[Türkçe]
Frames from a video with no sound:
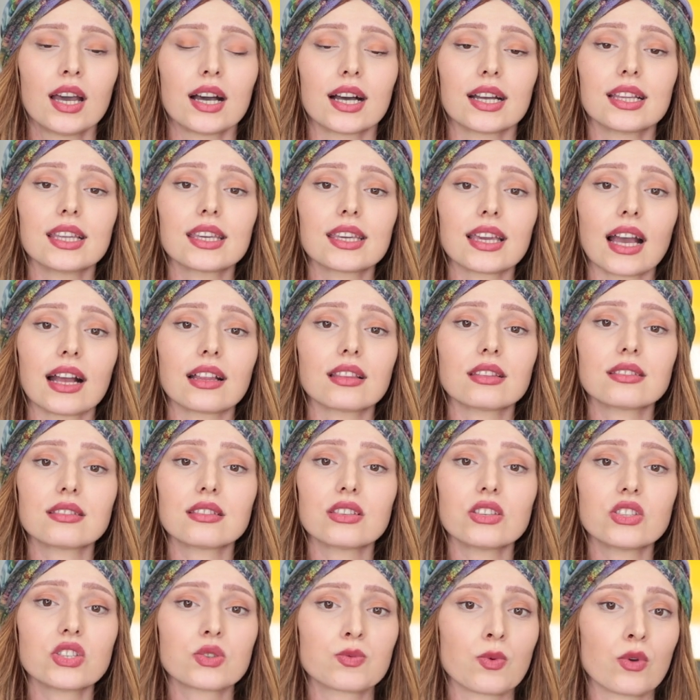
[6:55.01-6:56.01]
hani
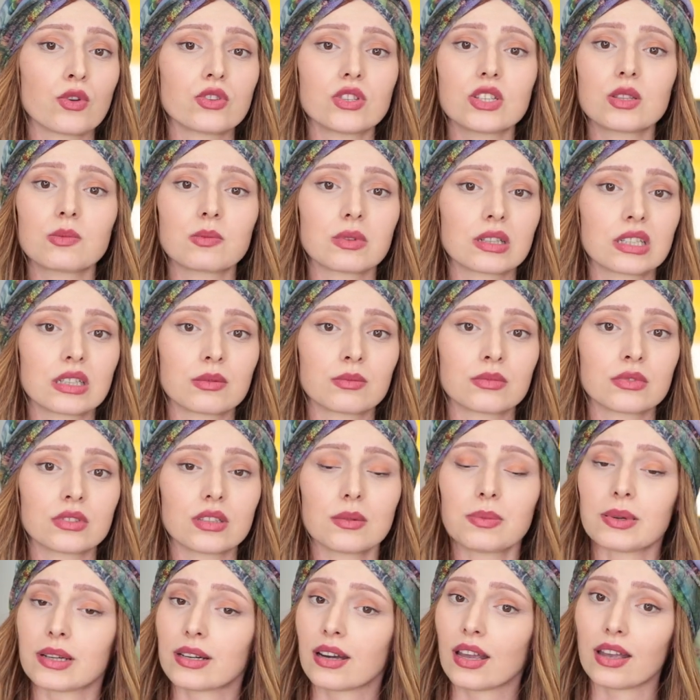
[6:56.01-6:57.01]
kendisi hiç böyle cilt
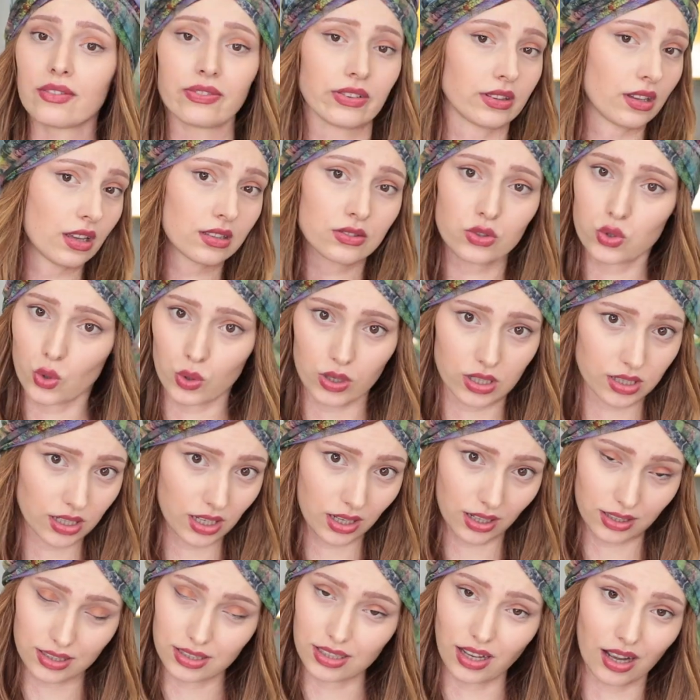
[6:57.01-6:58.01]
bakımında paraya falan çok
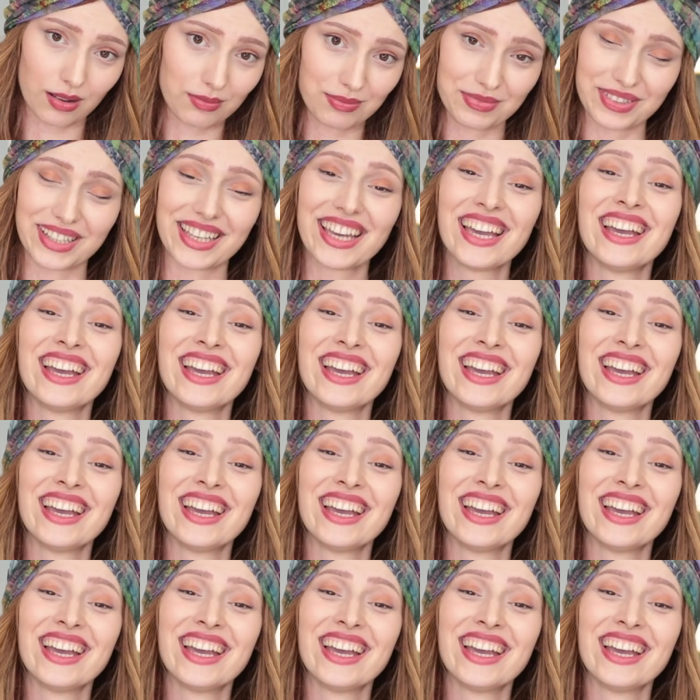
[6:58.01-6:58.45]
kıyan bir